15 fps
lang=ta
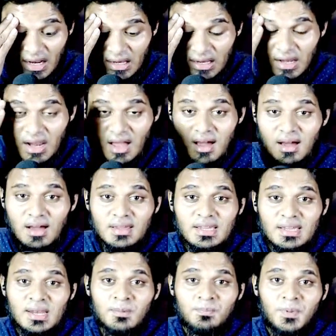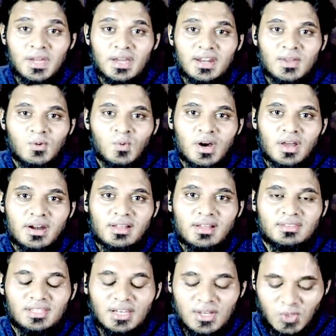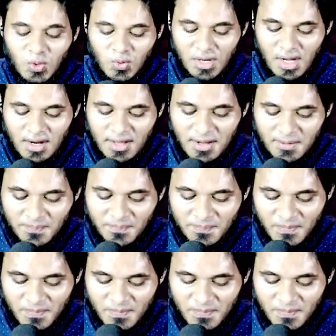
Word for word: அல்லாஹ் என் பெயரை உங்களிடத்திலே சொன்னானா